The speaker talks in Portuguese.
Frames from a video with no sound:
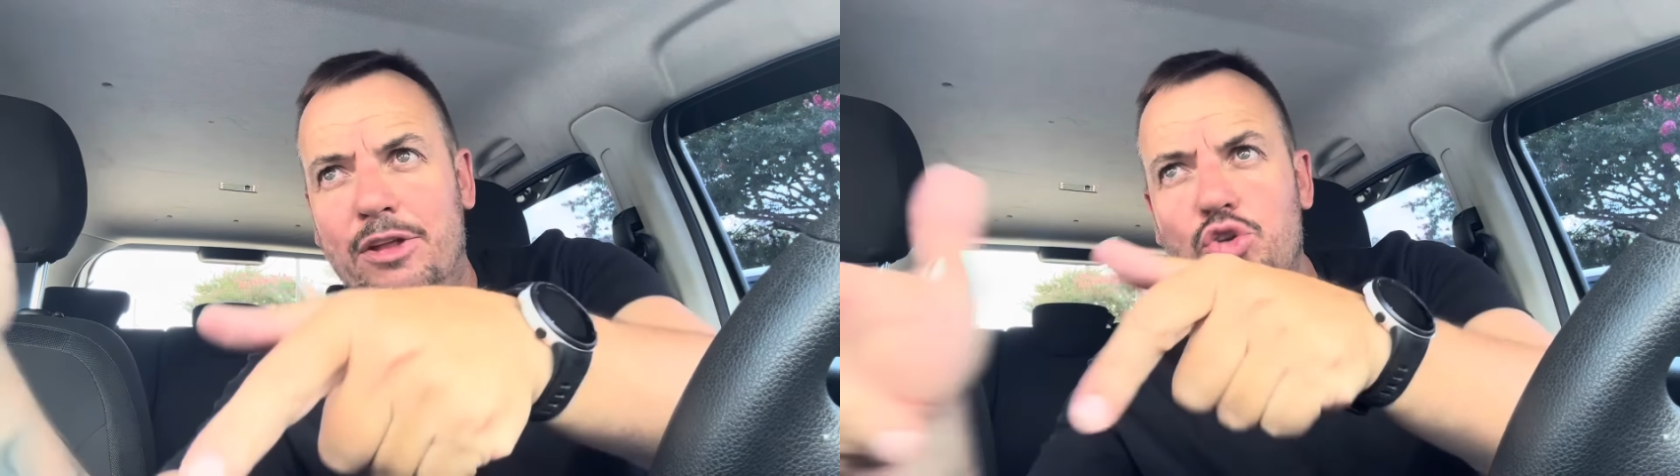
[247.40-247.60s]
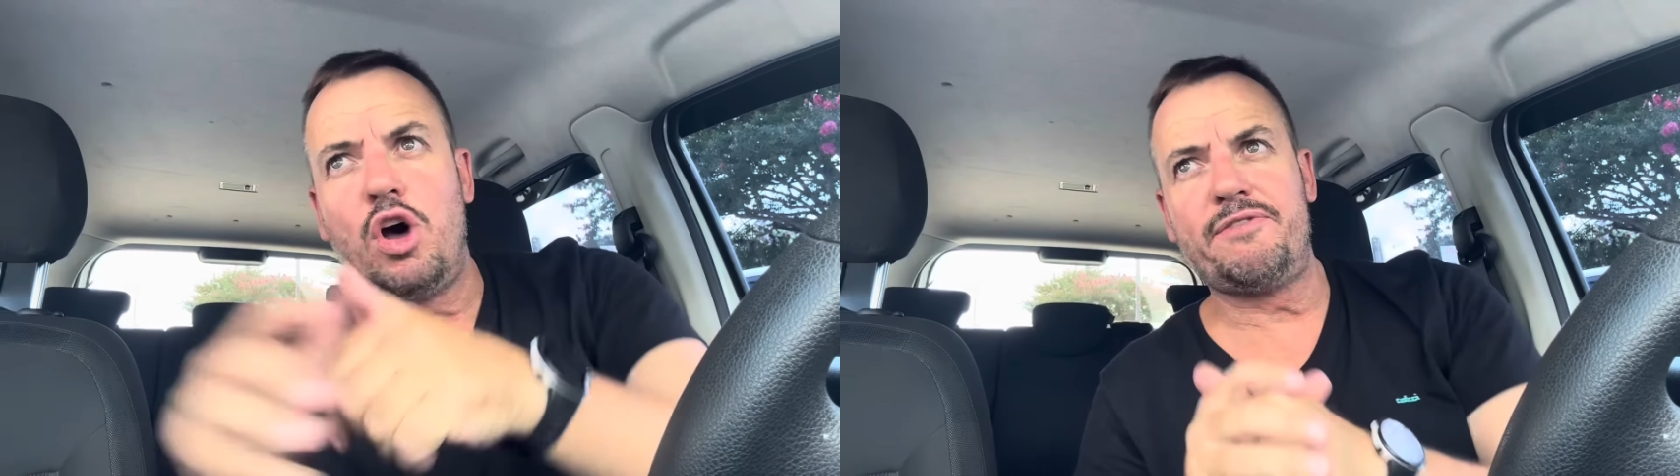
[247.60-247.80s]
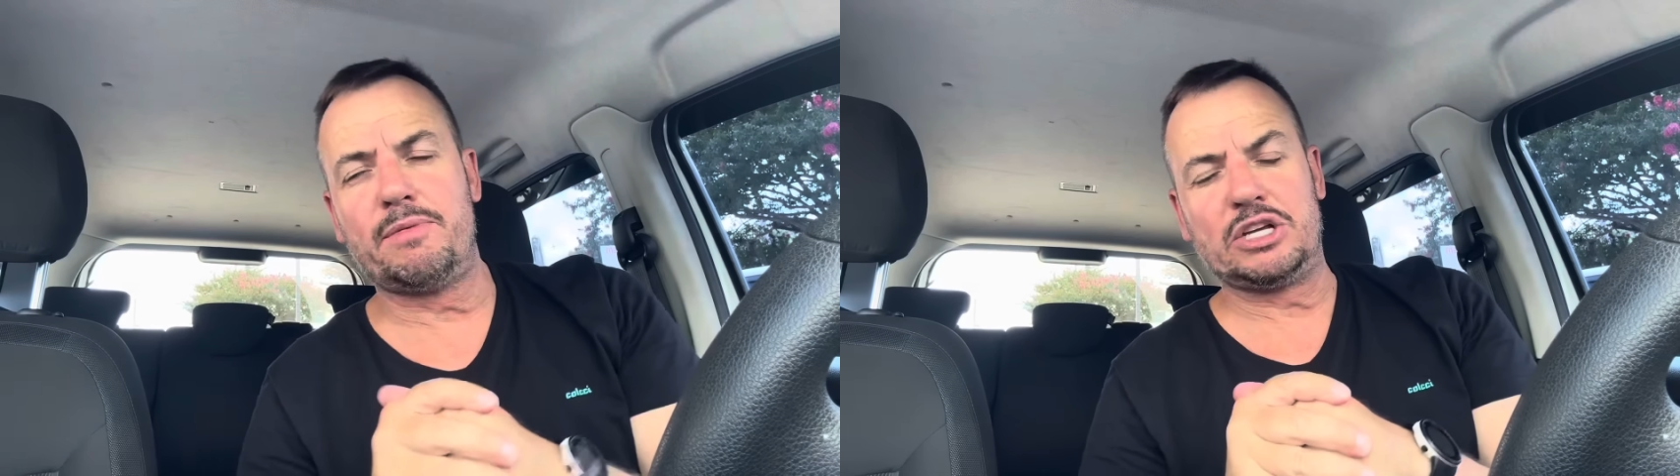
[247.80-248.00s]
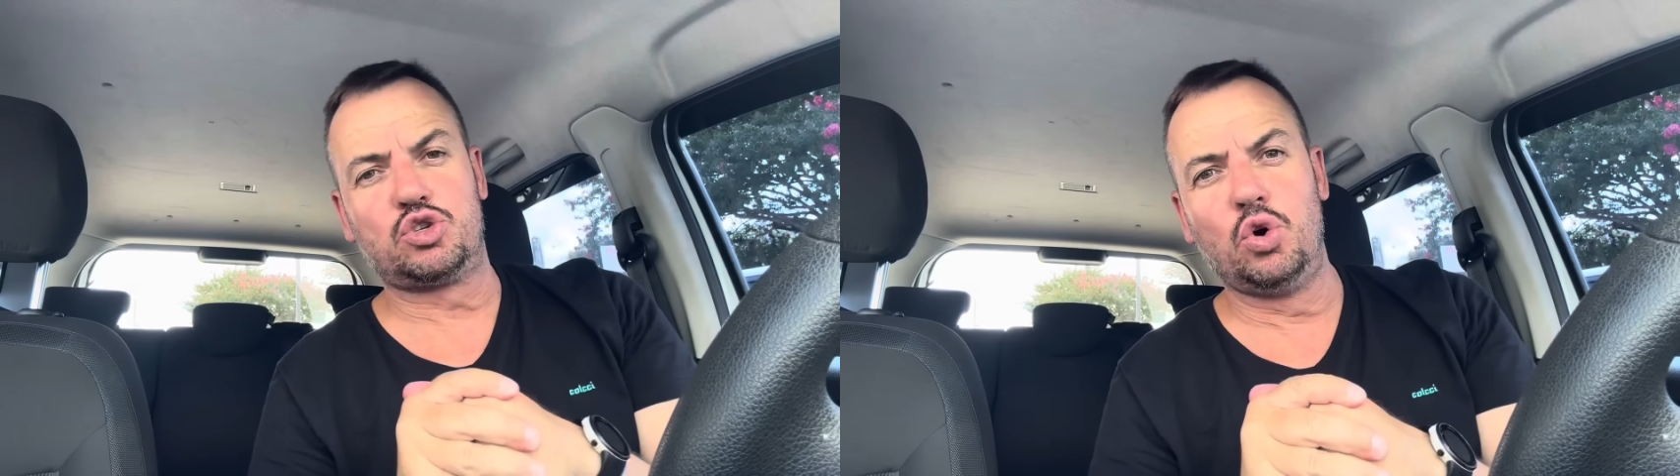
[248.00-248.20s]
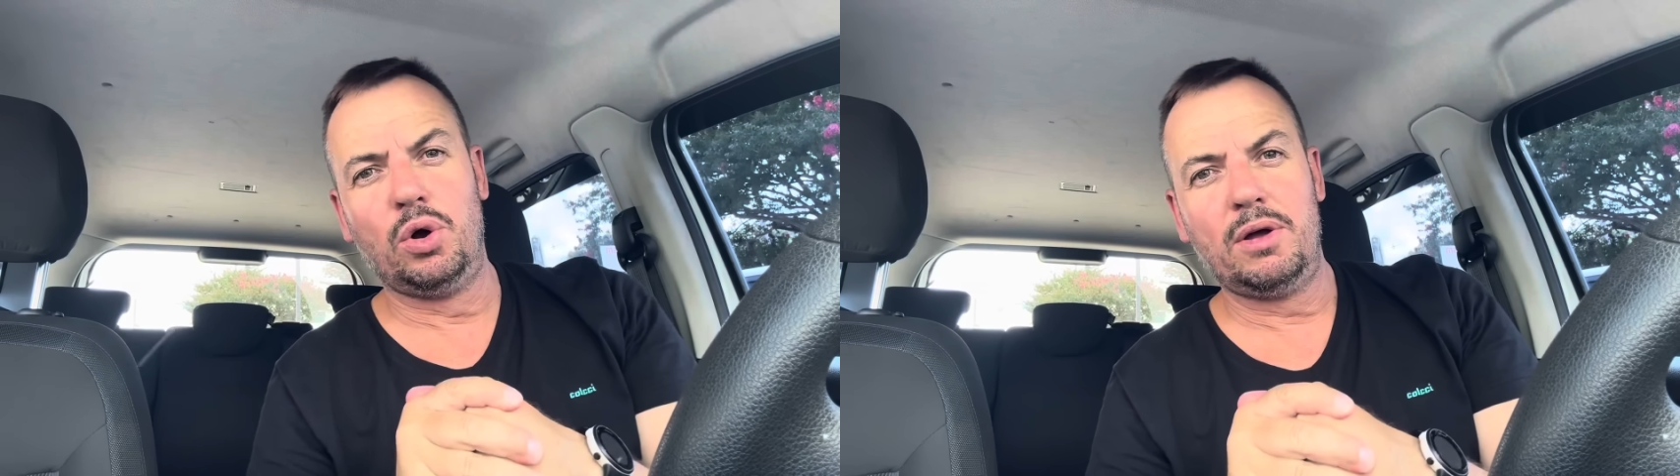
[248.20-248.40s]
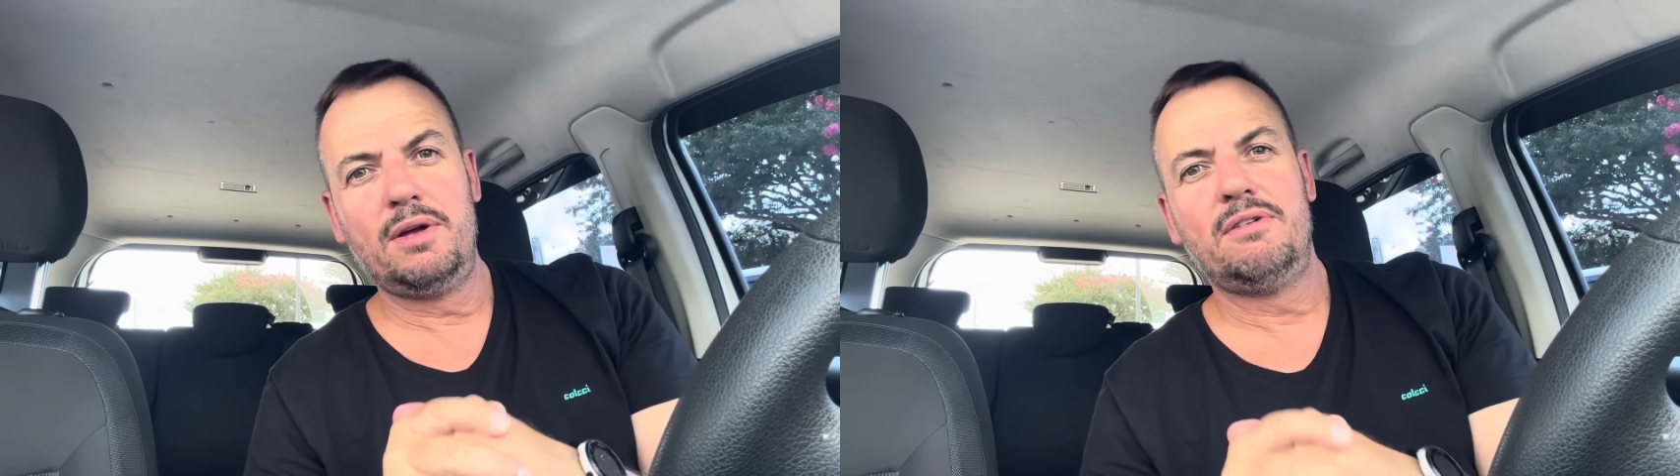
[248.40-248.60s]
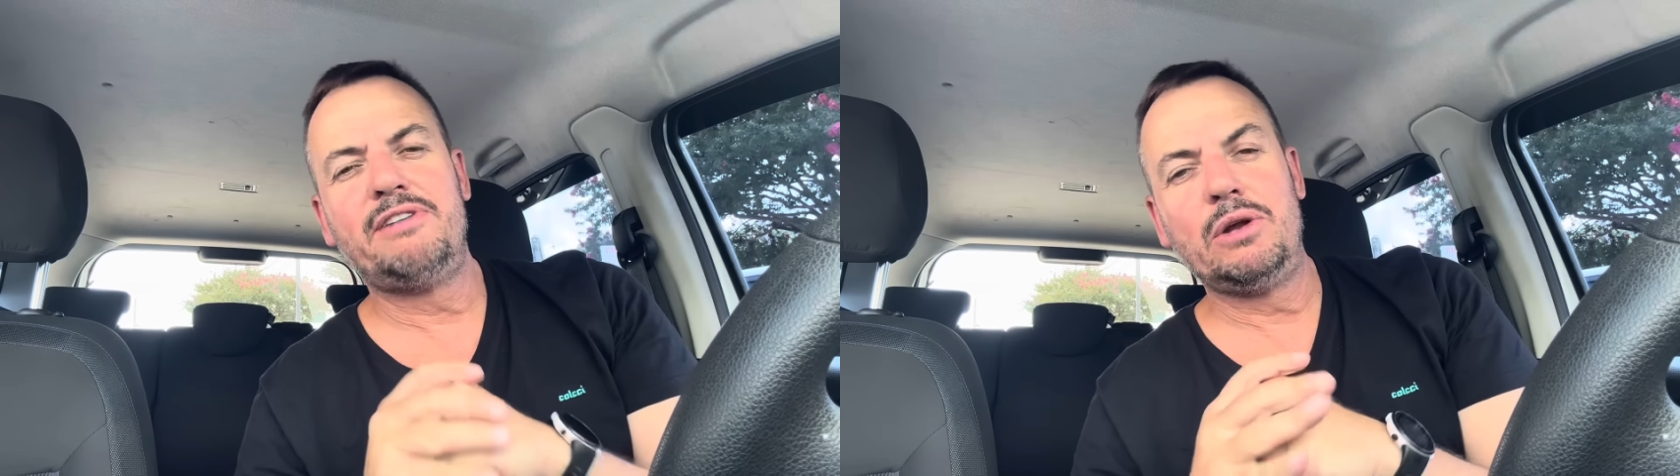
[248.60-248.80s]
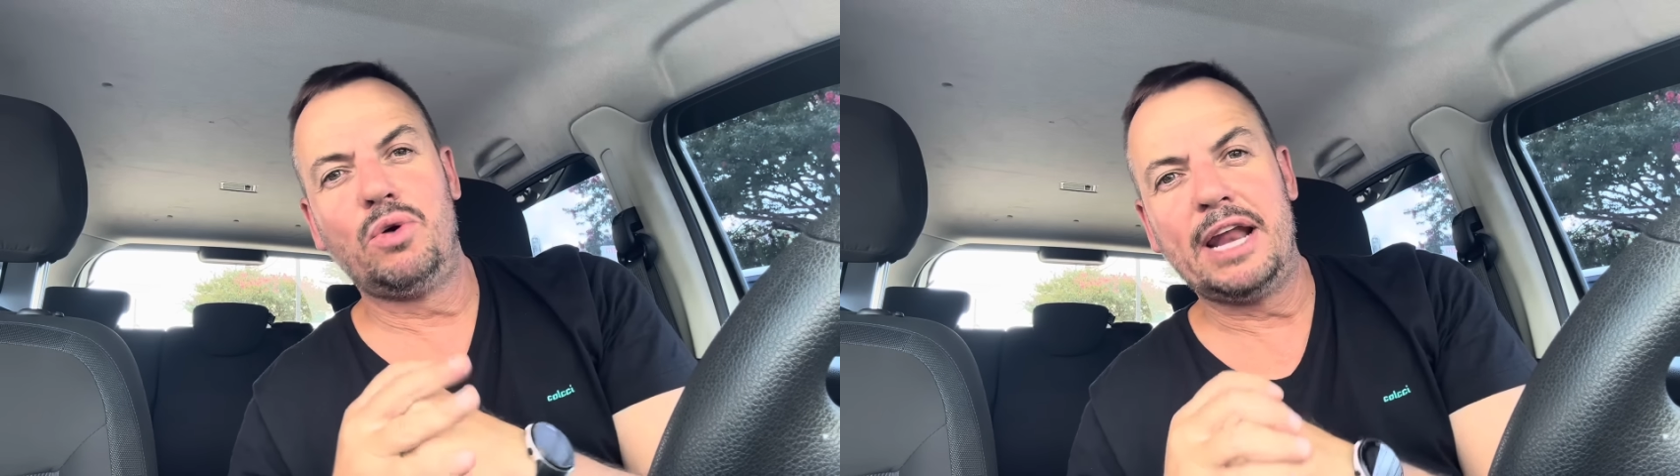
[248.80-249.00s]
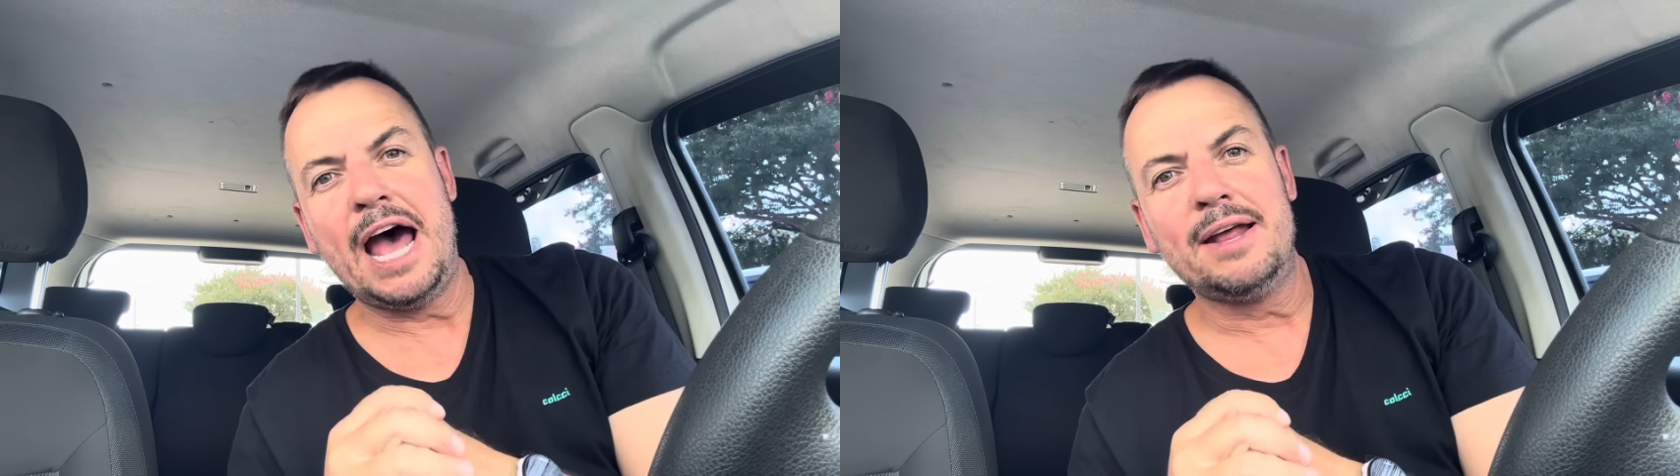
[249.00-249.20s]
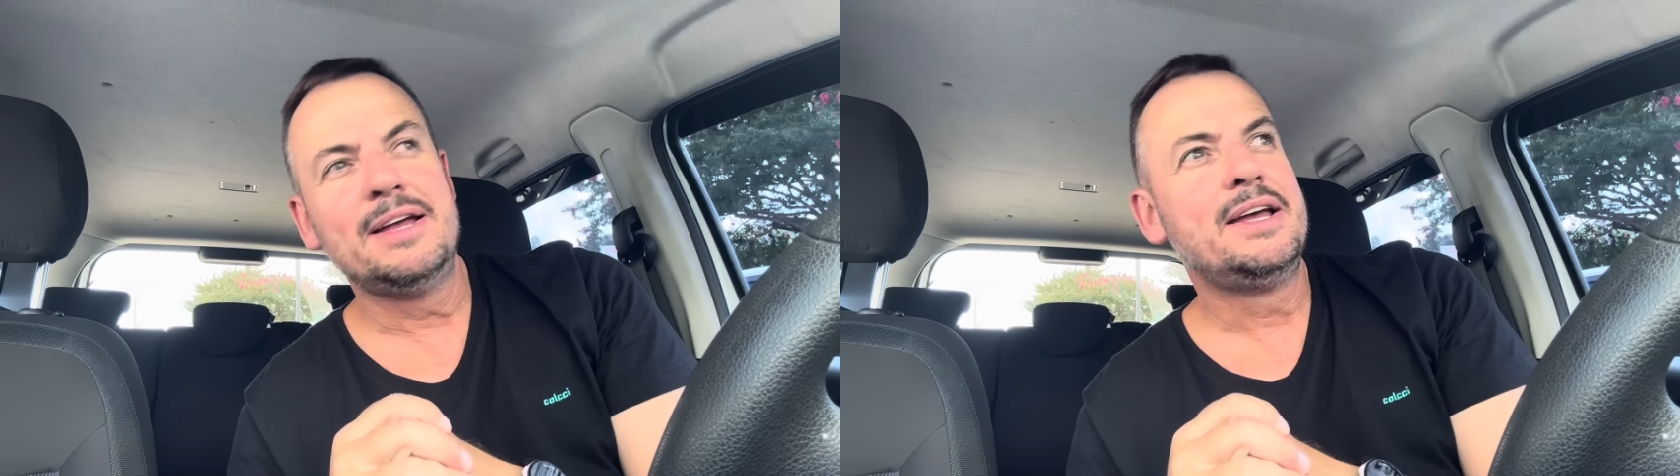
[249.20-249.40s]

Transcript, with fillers: do Nova Iguaçu, vai lucrar